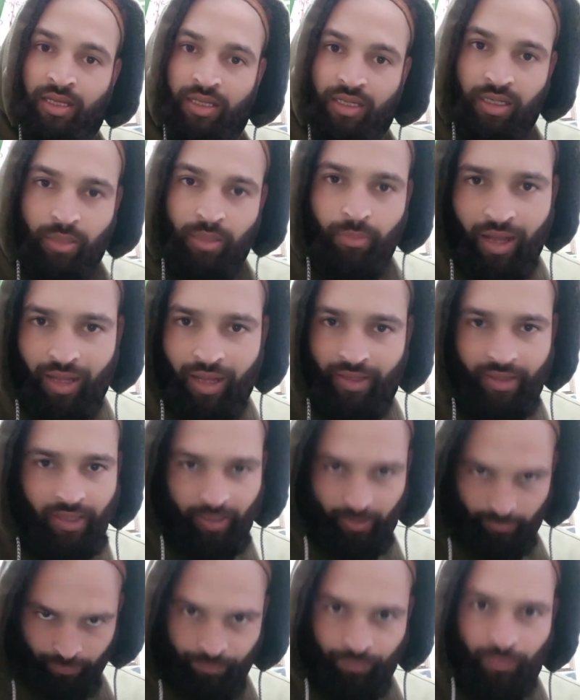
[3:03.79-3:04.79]
कमा
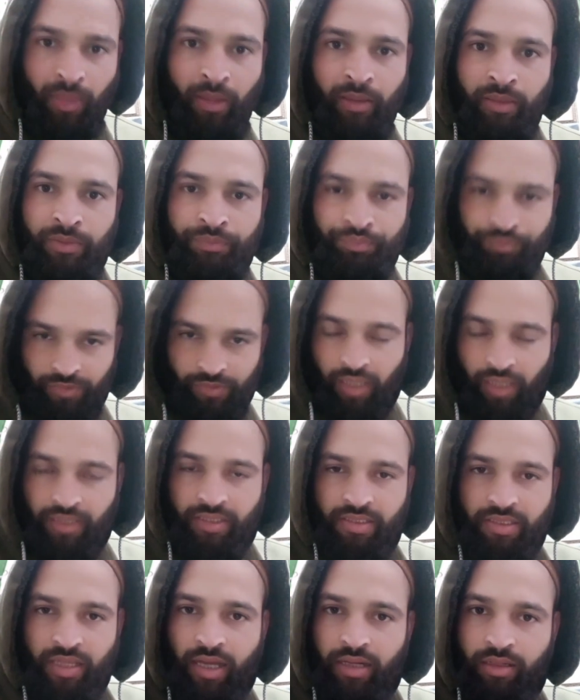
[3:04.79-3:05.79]
लिए दस
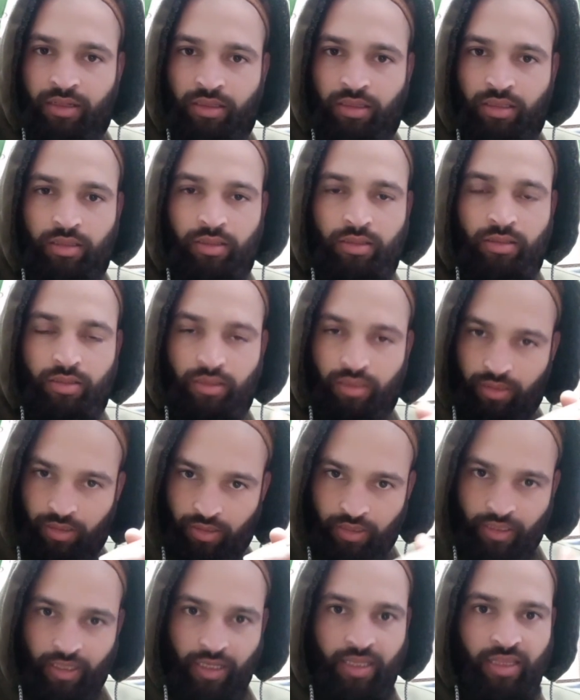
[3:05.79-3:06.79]
हज़ार
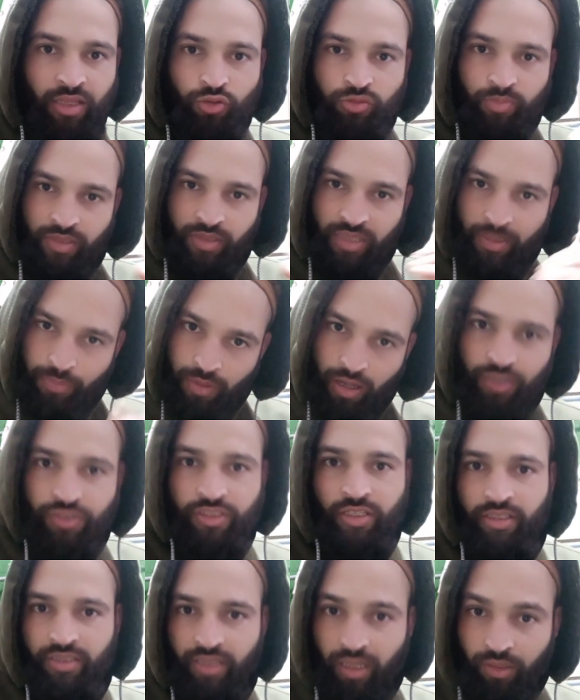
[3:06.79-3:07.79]
किए थे उसमें से पाँच
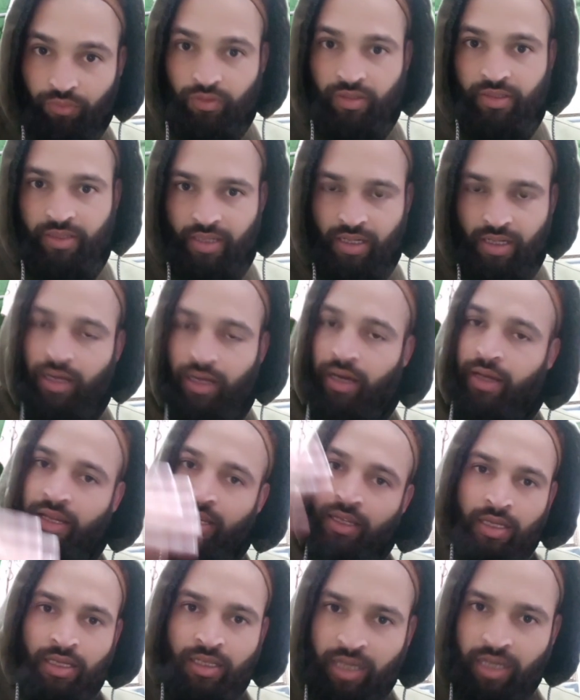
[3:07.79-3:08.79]
ही हज़ार विड्रा करें
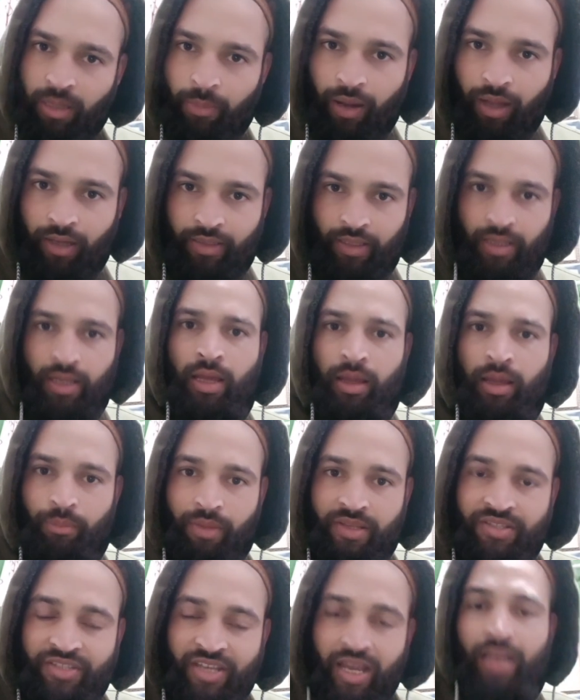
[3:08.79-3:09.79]
कमा लिए
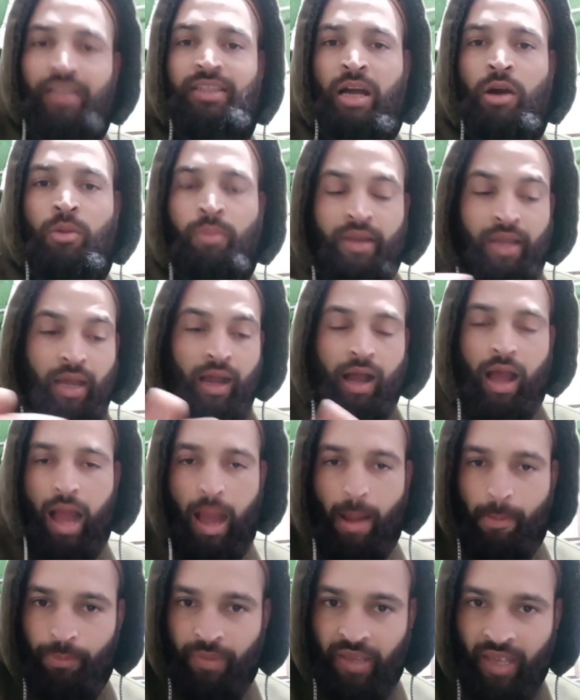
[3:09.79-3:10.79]
मैं चाहता हूँ भाई
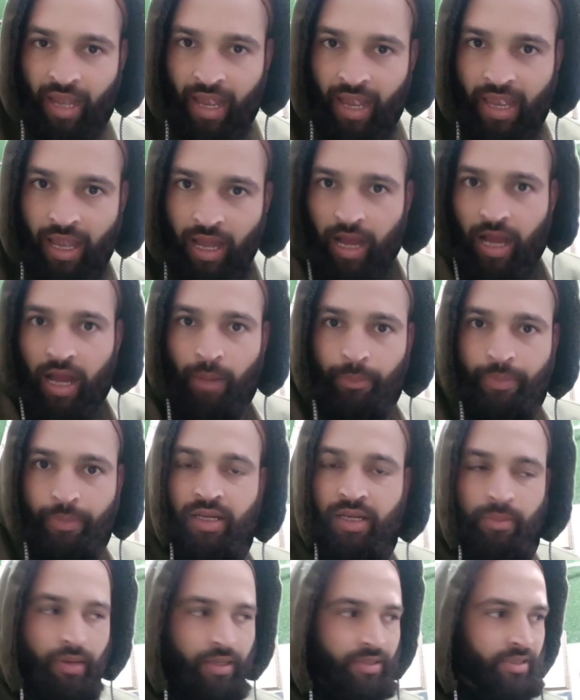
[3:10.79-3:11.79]
आप भी आए आप भी
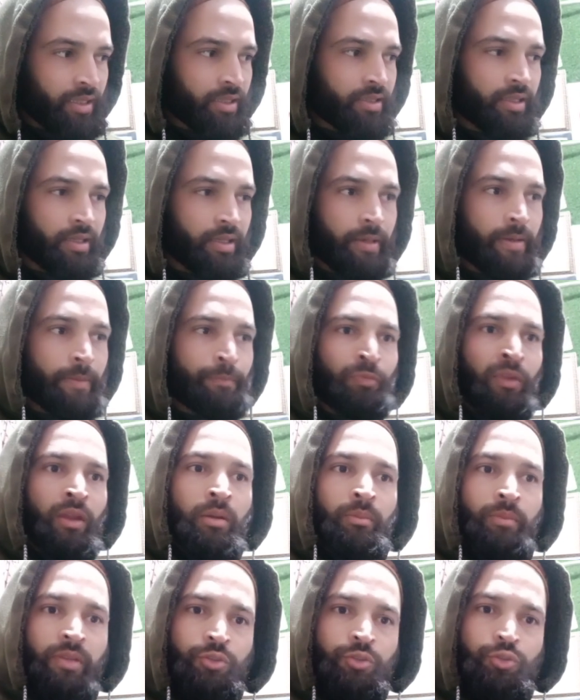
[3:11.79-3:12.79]
कमा सकते हैं
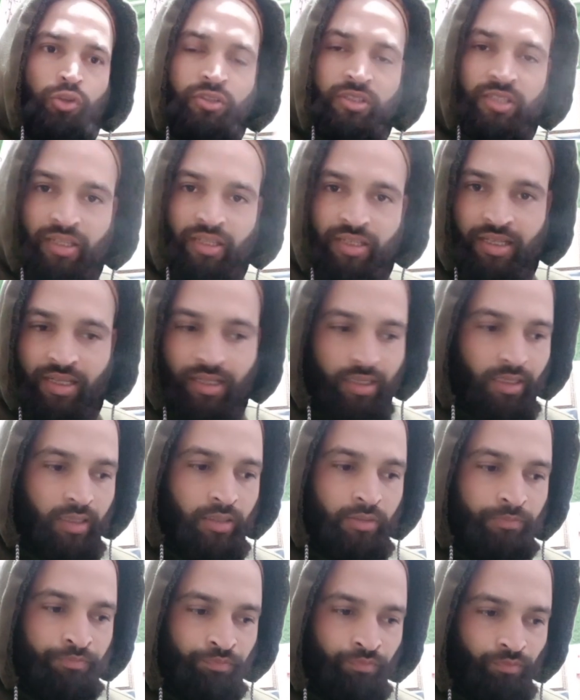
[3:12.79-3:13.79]
बिन जो स्किल
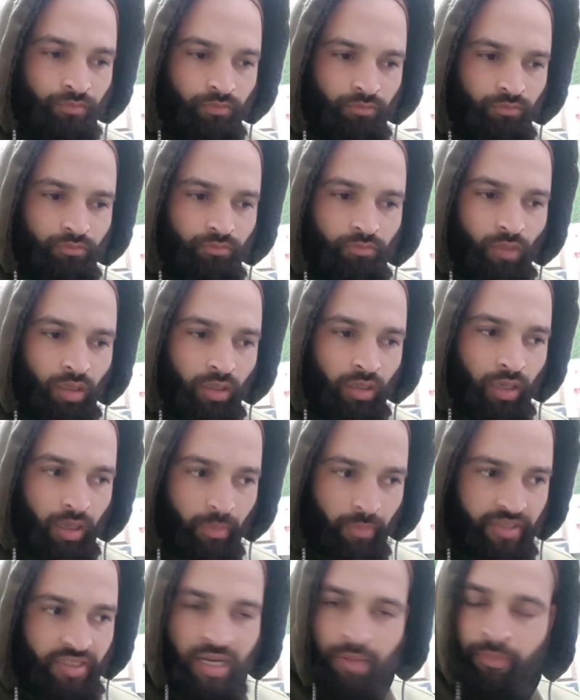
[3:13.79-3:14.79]

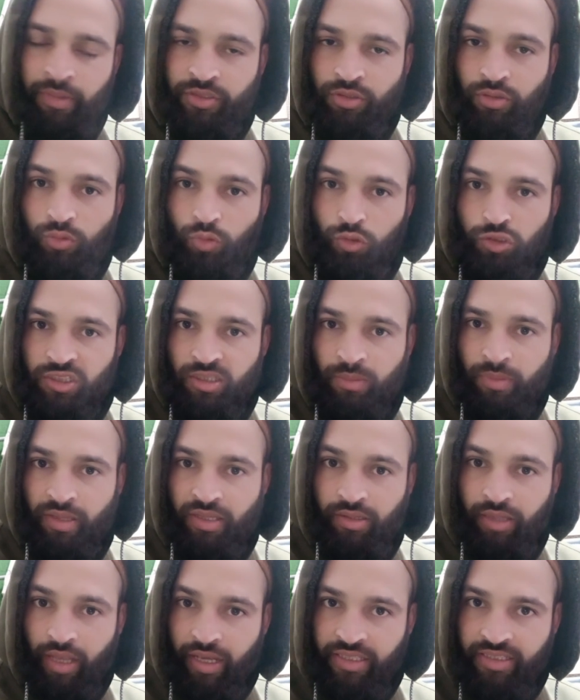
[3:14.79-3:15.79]
हमेशा हमें स्कूल्स में
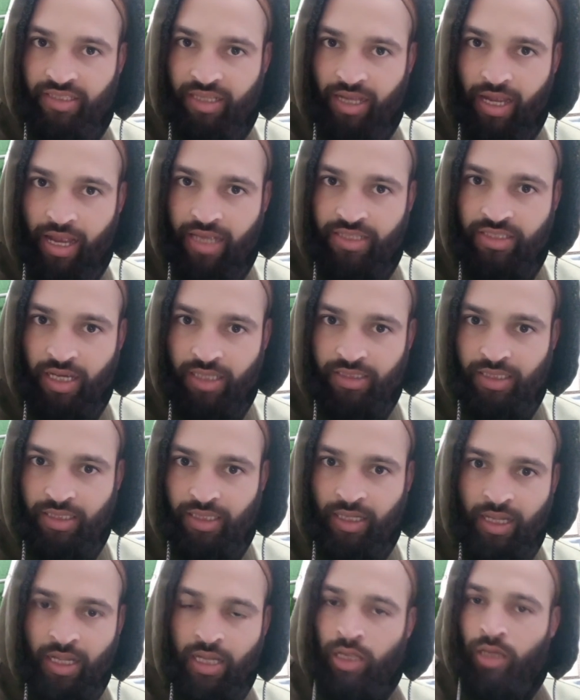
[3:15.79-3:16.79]
नहीं सिखाया जाता है